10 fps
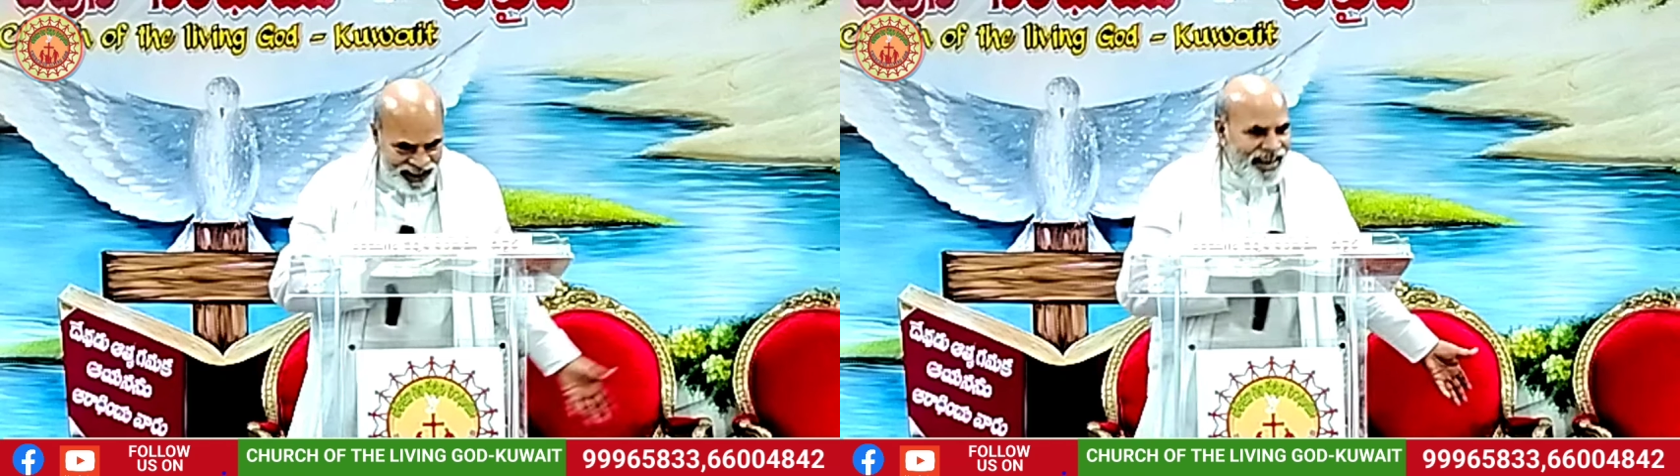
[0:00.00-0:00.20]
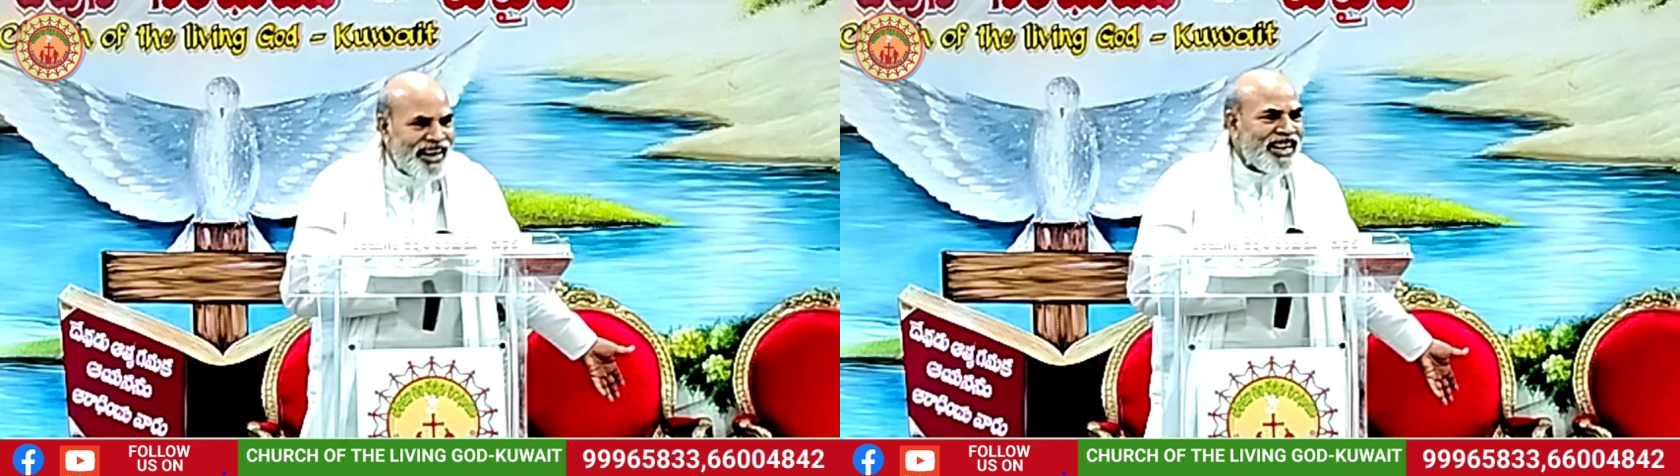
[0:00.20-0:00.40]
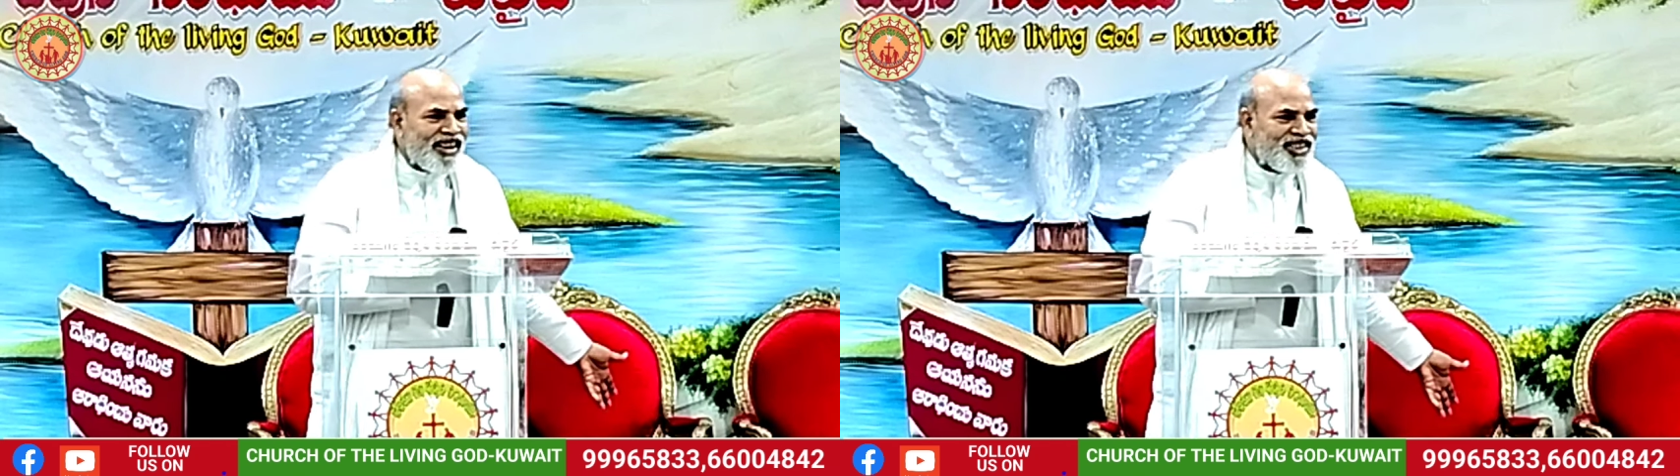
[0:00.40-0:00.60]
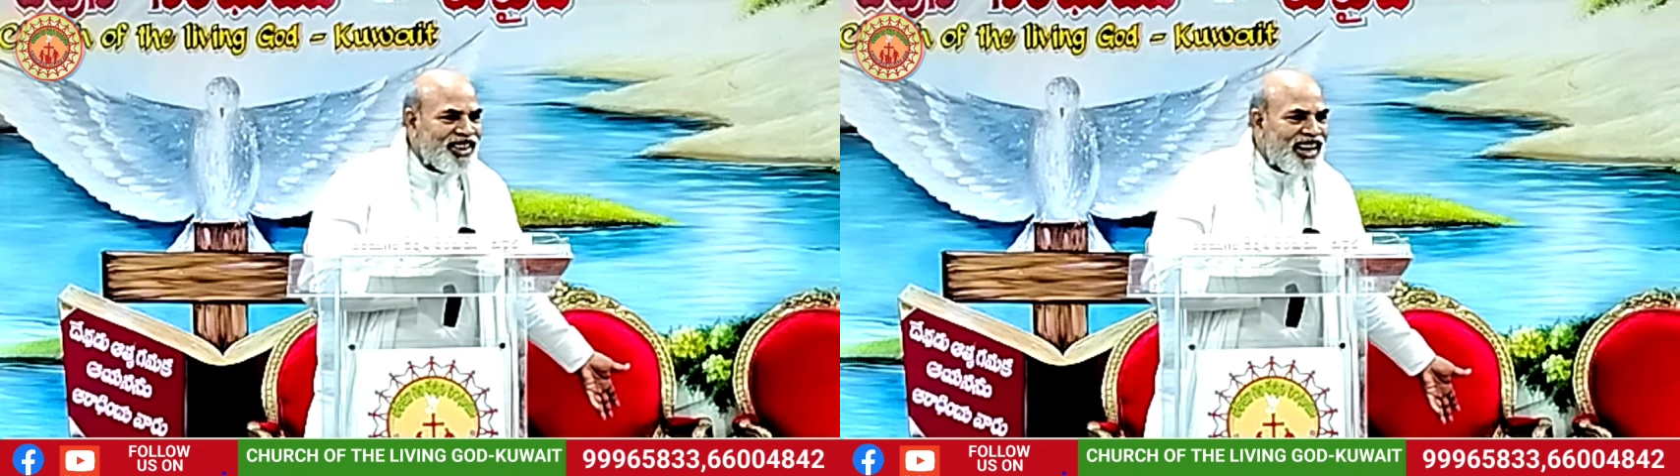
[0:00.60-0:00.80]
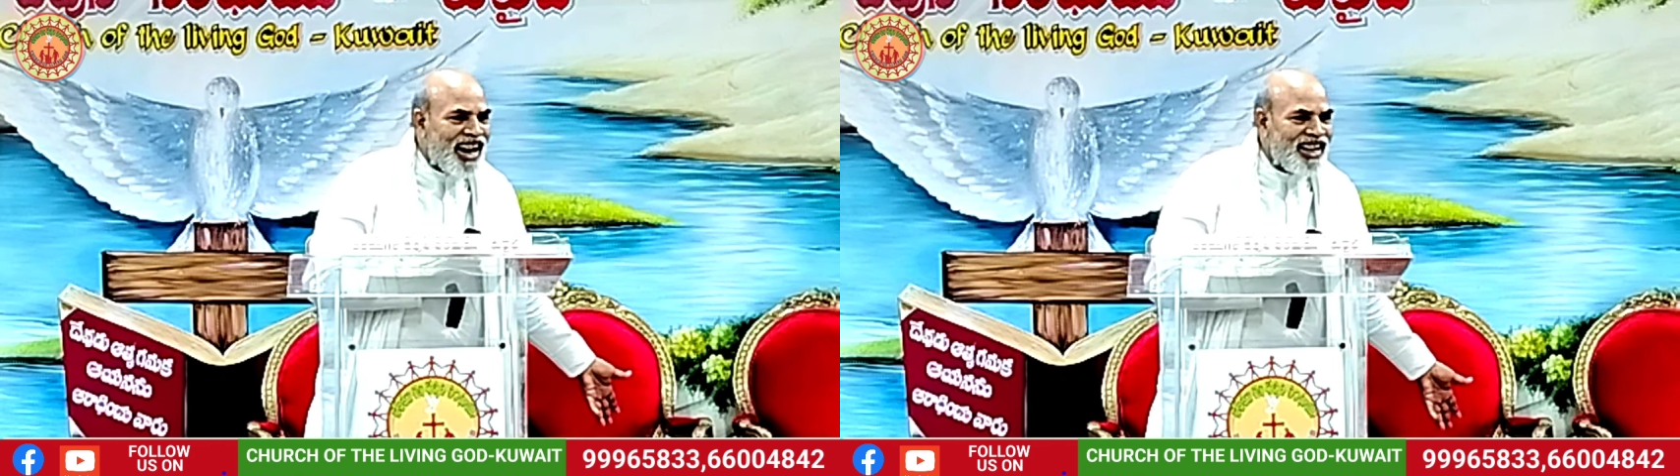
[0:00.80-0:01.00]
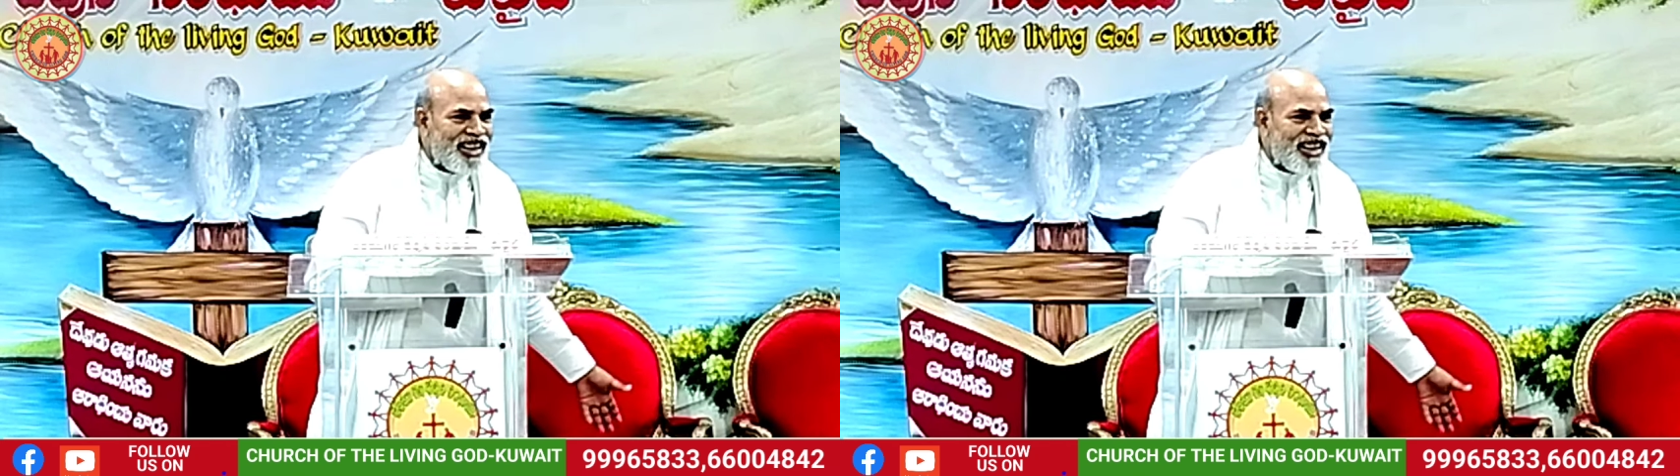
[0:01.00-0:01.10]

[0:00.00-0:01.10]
ఈడింటికి వచ్చిందిగా